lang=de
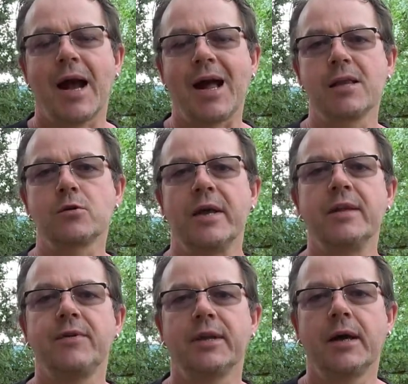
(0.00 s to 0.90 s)
Also
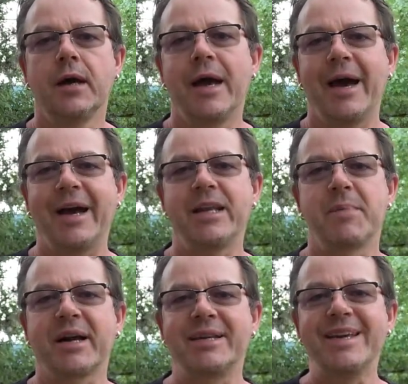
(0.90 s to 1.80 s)
entweder eine
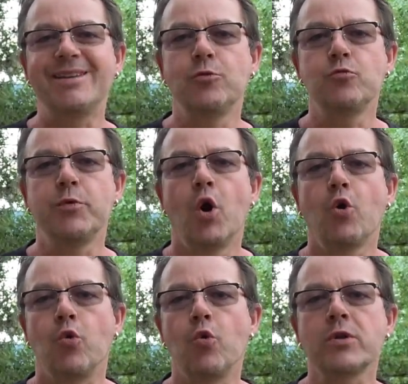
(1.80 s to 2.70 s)
Magnetloop
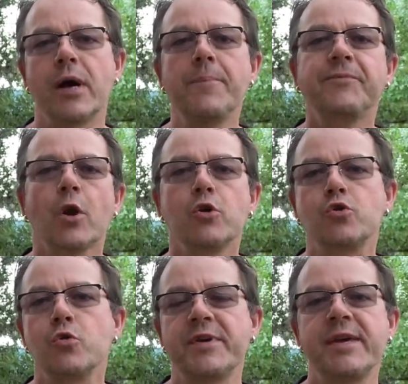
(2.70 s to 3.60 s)
oder,
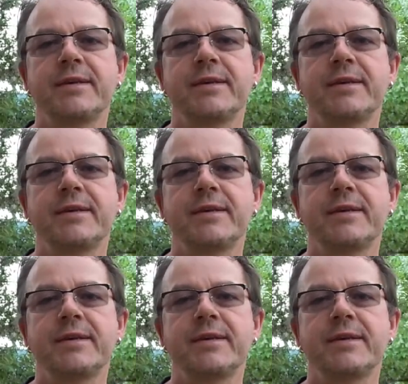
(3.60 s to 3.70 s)
so wie